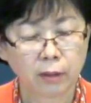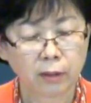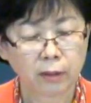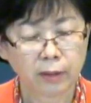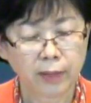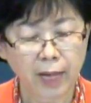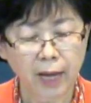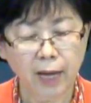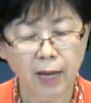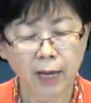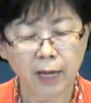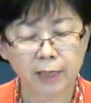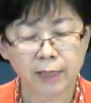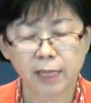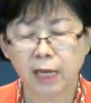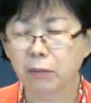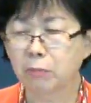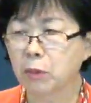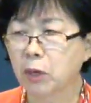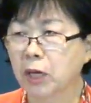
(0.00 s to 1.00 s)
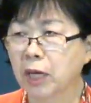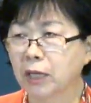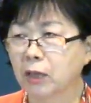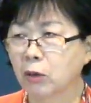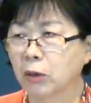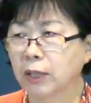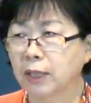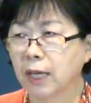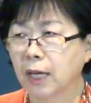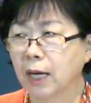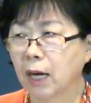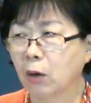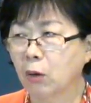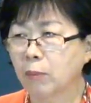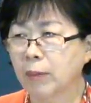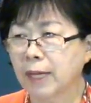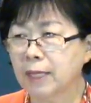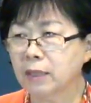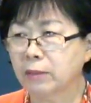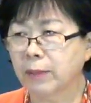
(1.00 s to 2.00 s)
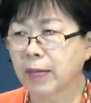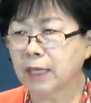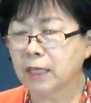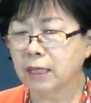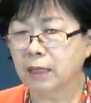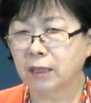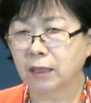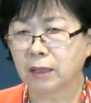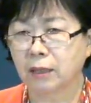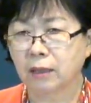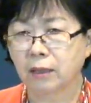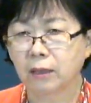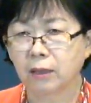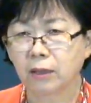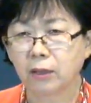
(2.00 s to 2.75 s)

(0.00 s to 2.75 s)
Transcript: 내가 생명의 떡이다라고 말씀하시는